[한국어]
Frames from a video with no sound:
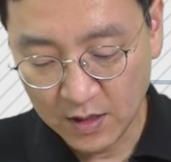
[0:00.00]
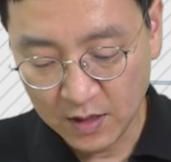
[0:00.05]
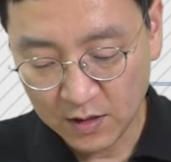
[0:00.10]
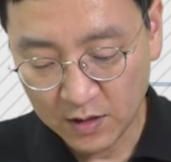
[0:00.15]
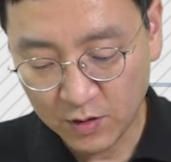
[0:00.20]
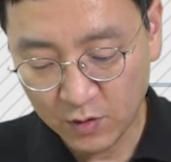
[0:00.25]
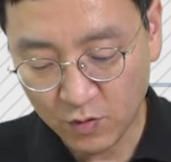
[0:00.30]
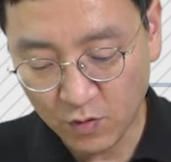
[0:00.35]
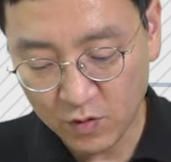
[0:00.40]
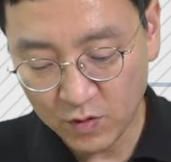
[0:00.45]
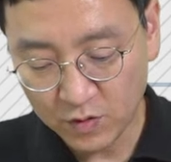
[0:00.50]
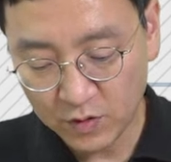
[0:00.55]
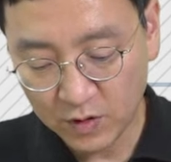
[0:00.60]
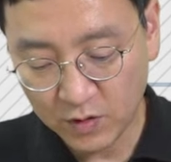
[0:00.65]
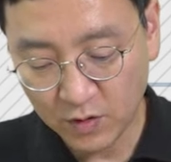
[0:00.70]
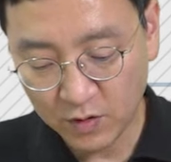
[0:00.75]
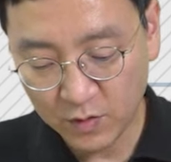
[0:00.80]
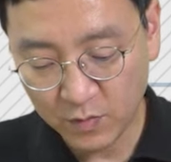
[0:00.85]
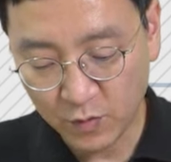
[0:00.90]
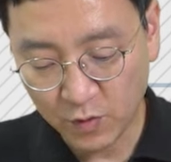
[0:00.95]
그리고
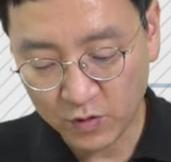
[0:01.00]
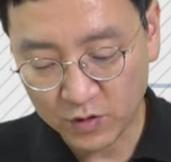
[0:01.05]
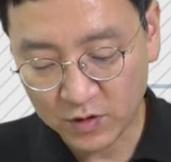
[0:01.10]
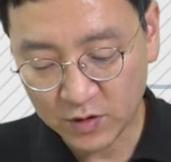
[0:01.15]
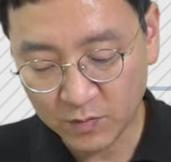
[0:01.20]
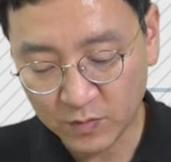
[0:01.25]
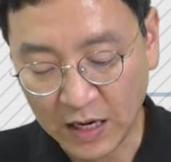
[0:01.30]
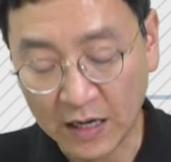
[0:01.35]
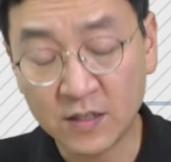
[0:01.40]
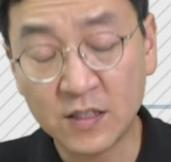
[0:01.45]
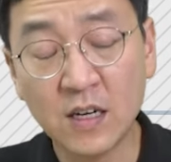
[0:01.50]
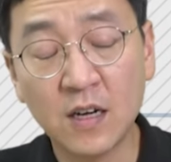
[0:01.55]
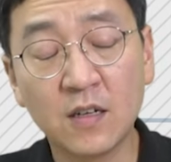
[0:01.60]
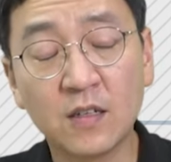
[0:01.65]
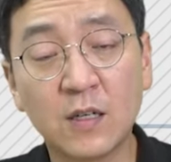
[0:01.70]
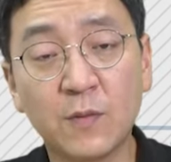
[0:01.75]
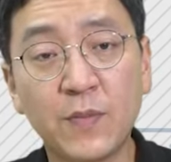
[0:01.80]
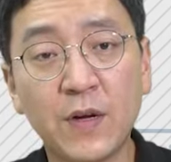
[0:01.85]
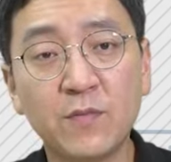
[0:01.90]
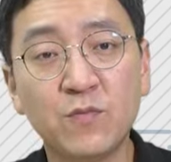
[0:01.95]
이거는 뭐 지금
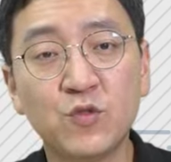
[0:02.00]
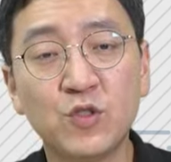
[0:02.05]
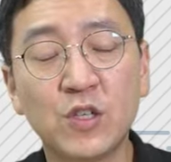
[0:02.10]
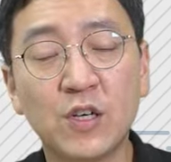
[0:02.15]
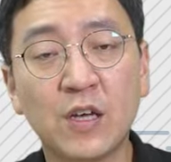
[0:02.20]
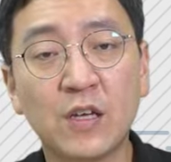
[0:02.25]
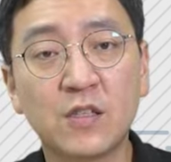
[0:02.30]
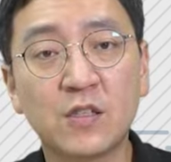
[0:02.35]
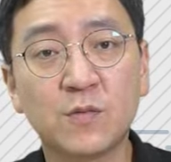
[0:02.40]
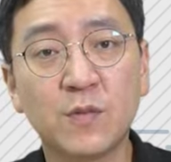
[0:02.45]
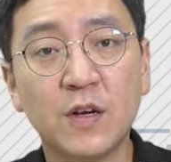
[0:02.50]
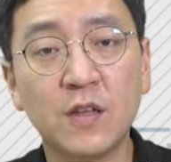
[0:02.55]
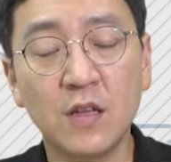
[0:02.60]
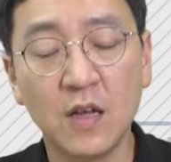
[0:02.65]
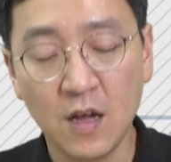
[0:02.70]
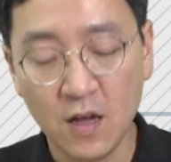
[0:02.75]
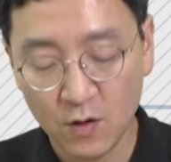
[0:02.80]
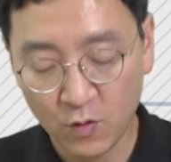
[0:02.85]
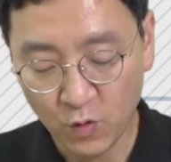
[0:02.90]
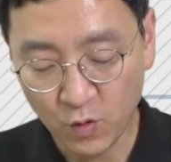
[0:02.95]
당장 급한 문제겠지만
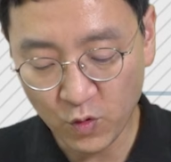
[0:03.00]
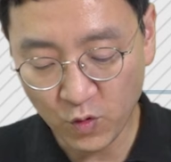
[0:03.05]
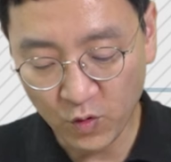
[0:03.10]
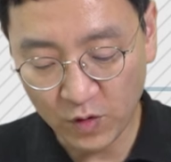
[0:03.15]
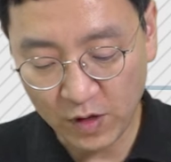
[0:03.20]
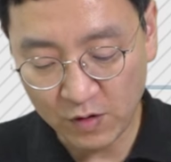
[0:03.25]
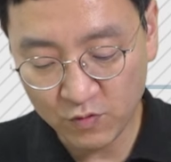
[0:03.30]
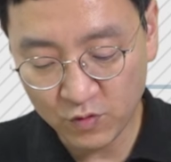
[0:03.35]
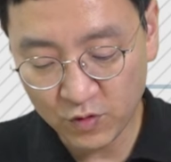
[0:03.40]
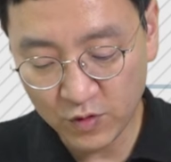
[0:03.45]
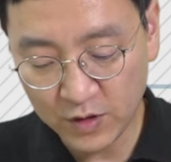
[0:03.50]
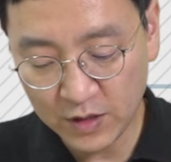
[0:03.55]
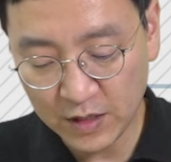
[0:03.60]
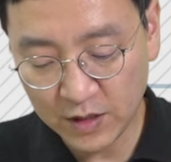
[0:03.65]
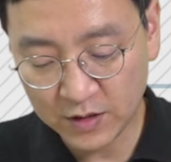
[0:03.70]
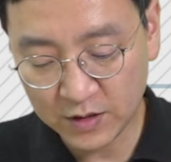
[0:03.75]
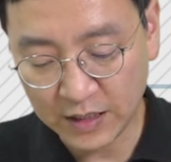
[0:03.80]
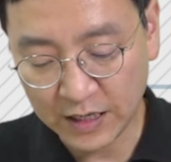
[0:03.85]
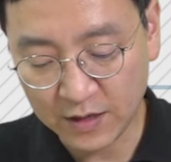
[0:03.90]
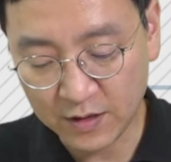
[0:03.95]
코로나 십구로
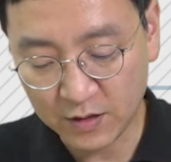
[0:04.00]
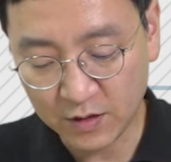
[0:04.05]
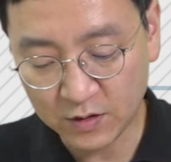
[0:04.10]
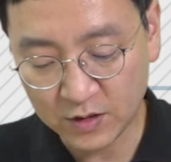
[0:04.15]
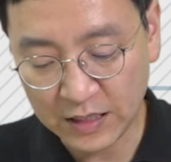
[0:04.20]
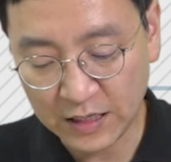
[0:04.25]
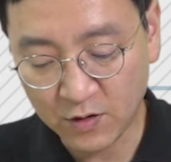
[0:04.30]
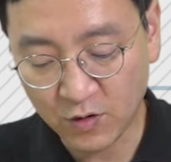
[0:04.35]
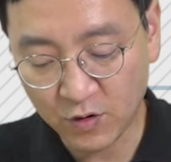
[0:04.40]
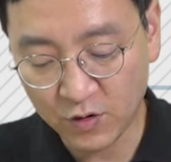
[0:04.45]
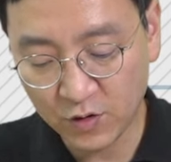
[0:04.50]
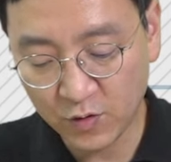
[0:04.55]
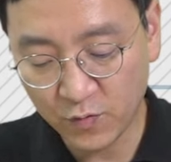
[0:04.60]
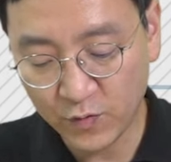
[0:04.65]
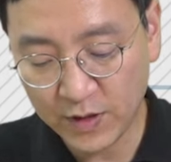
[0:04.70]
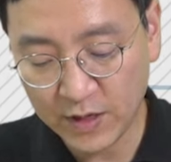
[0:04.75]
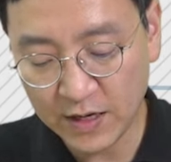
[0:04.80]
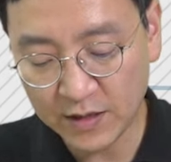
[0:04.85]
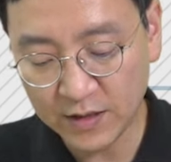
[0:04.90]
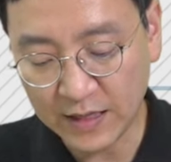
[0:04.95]
인한 재건을
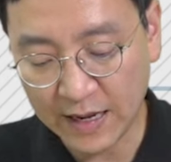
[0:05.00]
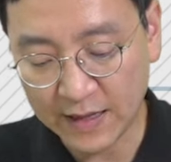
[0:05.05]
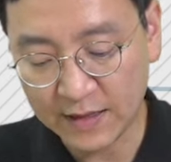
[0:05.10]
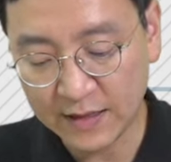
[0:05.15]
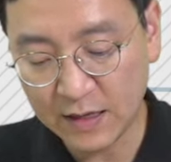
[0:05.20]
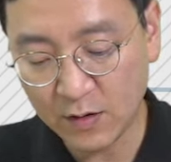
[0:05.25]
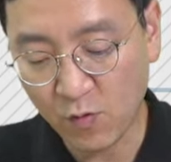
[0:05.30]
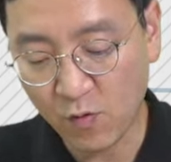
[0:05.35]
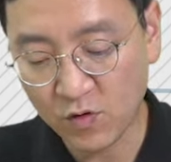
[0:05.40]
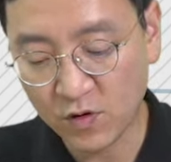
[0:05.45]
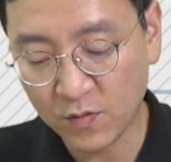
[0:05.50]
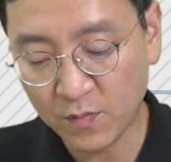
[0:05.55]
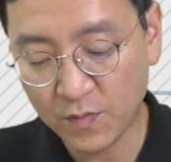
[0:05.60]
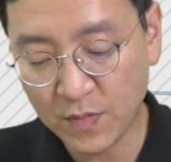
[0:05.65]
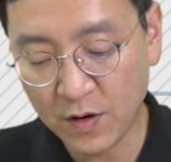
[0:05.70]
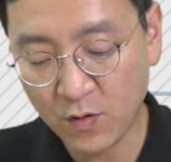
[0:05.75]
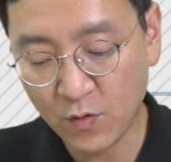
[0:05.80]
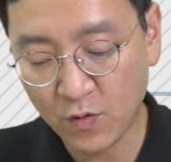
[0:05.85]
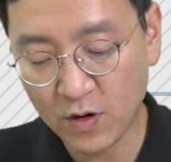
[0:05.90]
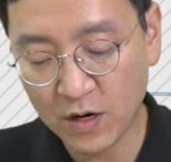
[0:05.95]
위한 단기
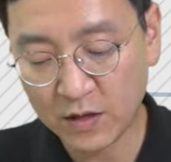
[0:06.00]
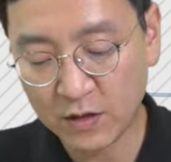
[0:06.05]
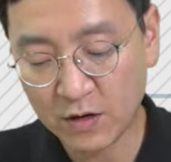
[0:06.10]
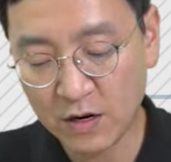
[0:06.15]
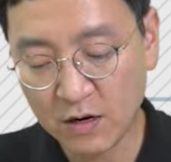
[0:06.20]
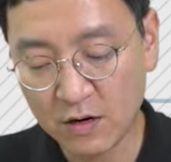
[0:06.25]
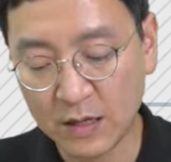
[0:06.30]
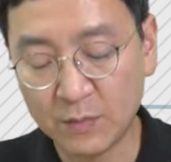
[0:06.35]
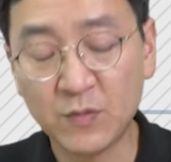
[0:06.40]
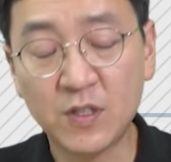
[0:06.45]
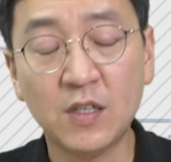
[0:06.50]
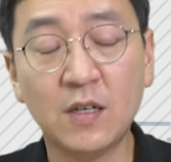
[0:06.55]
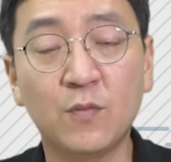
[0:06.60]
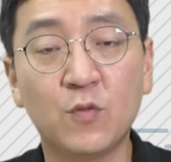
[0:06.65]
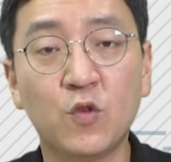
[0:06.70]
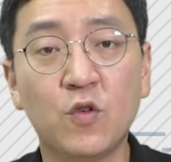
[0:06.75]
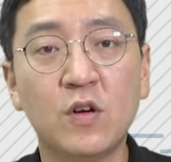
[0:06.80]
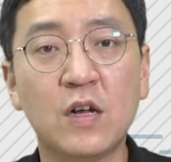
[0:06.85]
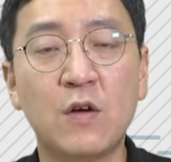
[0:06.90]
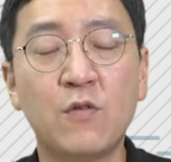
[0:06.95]
공급망 혼란과 감시
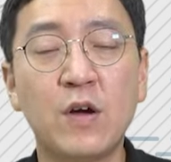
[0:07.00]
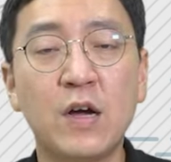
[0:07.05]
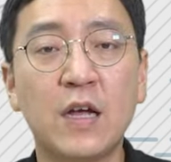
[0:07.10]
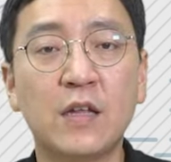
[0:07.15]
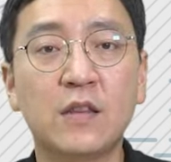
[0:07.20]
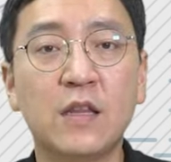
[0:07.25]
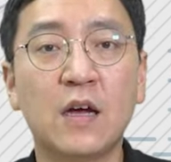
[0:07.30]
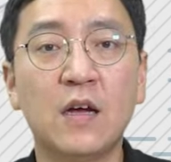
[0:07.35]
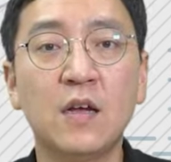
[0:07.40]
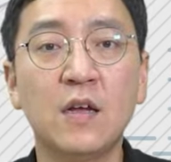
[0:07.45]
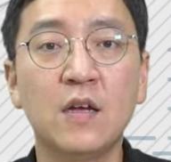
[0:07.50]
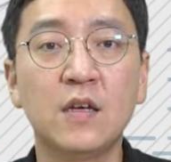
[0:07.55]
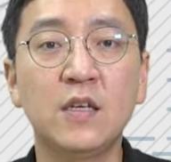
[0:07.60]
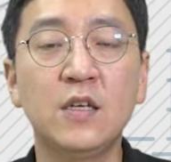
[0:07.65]
감독을 강화하겠다.